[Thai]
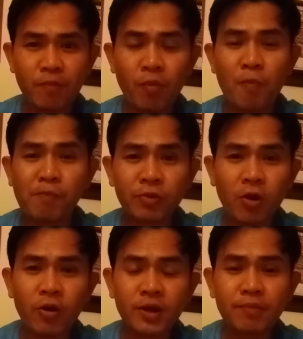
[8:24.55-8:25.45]
บ่มท
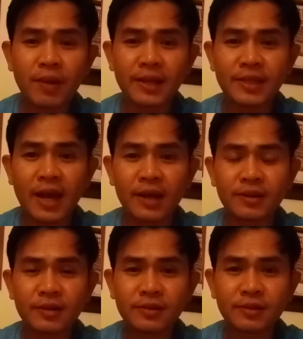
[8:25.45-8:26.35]
องขึ้นมาจาก
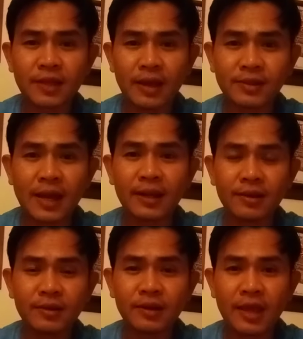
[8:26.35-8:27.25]
สสาร
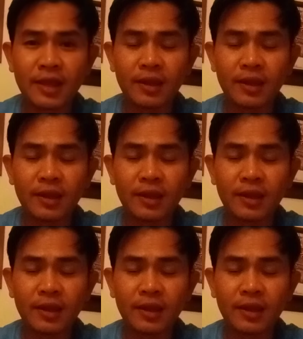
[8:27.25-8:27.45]
ใน